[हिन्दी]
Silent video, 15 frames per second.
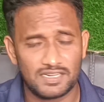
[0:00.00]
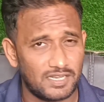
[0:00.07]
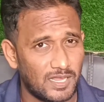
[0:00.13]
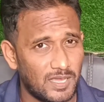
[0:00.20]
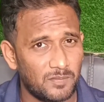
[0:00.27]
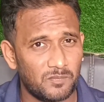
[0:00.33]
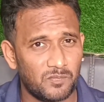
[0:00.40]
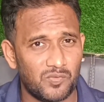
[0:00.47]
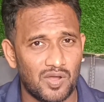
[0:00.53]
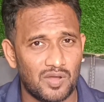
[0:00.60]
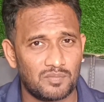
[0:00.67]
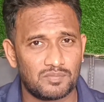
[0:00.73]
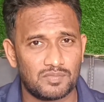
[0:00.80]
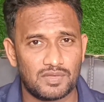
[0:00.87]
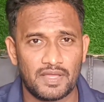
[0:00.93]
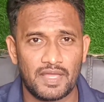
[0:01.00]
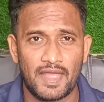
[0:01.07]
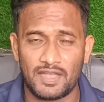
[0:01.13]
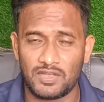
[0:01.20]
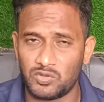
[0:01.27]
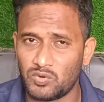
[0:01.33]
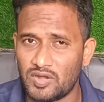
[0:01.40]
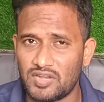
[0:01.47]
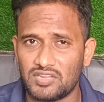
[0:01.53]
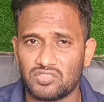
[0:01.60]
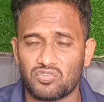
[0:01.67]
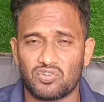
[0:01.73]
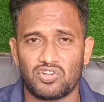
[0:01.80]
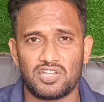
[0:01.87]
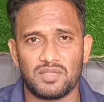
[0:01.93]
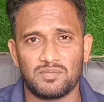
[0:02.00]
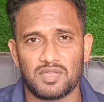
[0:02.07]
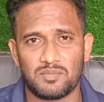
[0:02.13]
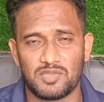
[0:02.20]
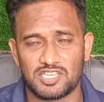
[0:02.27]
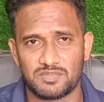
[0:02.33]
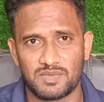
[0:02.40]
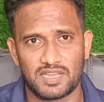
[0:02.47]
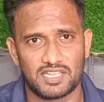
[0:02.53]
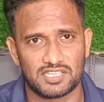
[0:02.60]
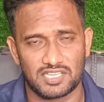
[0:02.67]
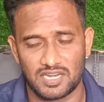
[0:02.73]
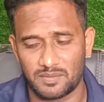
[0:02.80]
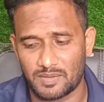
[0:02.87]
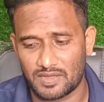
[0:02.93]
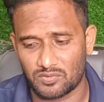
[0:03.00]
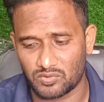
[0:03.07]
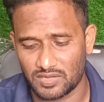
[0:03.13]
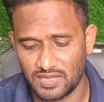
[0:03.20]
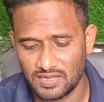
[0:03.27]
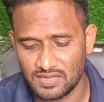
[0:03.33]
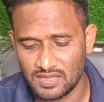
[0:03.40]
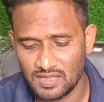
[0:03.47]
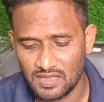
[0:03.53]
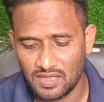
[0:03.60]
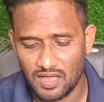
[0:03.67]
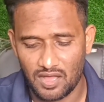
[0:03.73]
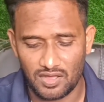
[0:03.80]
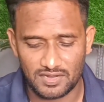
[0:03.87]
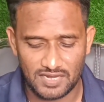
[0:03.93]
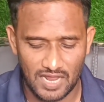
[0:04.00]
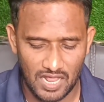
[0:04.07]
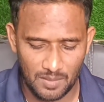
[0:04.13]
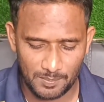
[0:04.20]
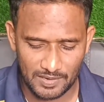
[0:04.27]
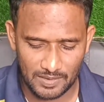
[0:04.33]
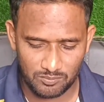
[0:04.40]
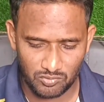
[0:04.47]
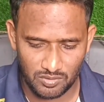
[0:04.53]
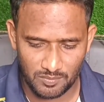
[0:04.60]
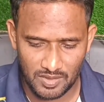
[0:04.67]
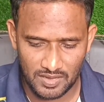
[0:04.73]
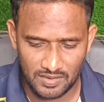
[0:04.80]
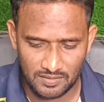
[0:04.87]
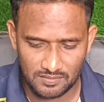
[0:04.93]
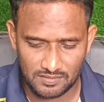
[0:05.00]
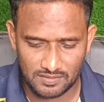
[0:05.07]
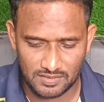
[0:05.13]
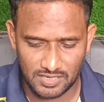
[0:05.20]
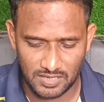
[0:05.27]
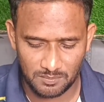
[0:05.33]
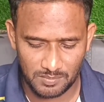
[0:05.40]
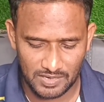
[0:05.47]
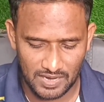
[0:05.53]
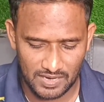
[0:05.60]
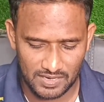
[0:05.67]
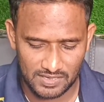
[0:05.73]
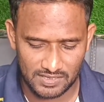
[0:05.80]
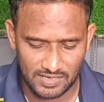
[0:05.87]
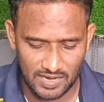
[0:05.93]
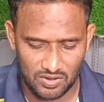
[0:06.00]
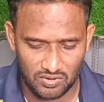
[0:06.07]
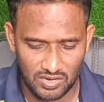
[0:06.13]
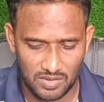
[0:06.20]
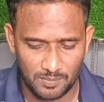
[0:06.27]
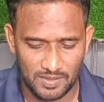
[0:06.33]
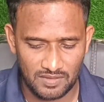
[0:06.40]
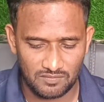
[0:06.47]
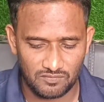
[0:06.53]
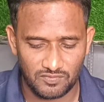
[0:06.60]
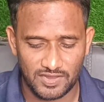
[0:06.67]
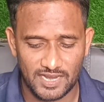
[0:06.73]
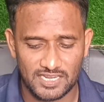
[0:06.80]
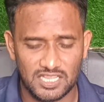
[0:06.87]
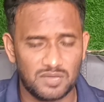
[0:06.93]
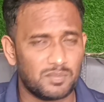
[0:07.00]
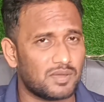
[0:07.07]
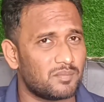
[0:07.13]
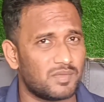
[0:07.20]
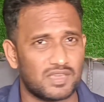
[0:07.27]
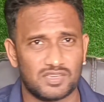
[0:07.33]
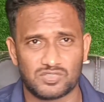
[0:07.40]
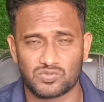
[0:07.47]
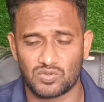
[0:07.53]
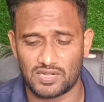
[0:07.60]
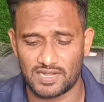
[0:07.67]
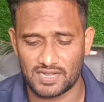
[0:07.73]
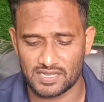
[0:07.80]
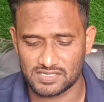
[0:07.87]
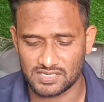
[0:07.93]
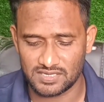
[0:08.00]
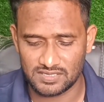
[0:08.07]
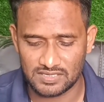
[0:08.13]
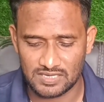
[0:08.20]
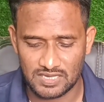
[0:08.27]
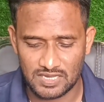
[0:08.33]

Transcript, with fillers: टीम फॉर्म हेड टू हेड इन दोनों टीम के बीच में कितने बार हुई और यहाँ पर आपको मैं टीम बना के दिखाऊंगा भाई विकेट कीपर में किसको लेना चाहिए